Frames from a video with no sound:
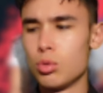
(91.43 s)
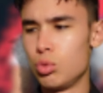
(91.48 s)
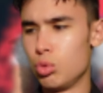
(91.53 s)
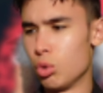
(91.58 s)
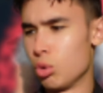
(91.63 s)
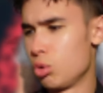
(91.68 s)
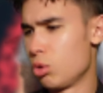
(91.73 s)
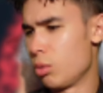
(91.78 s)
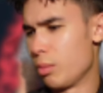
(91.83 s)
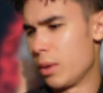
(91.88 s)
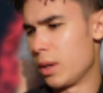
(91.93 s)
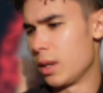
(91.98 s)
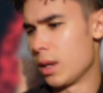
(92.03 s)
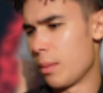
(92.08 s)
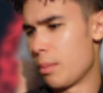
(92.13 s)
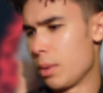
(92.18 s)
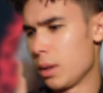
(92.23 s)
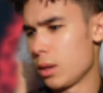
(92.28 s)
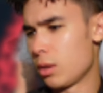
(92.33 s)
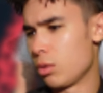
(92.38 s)
non, non, mais il n'y a
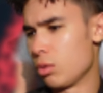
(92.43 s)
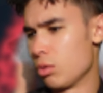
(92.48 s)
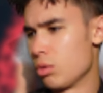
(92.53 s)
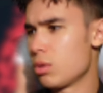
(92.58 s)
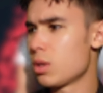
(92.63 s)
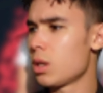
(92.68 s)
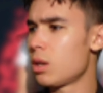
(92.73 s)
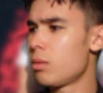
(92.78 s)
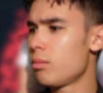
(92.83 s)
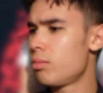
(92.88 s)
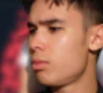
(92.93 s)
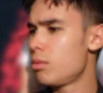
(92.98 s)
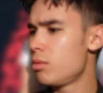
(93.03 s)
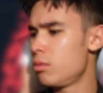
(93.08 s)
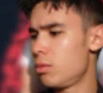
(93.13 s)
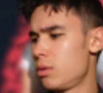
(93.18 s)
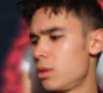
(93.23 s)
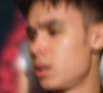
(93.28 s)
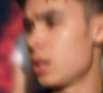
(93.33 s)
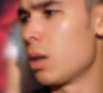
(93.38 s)
pas que ça en
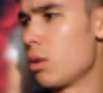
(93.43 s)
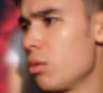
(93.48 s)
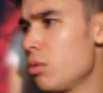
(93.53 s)
plus, il y a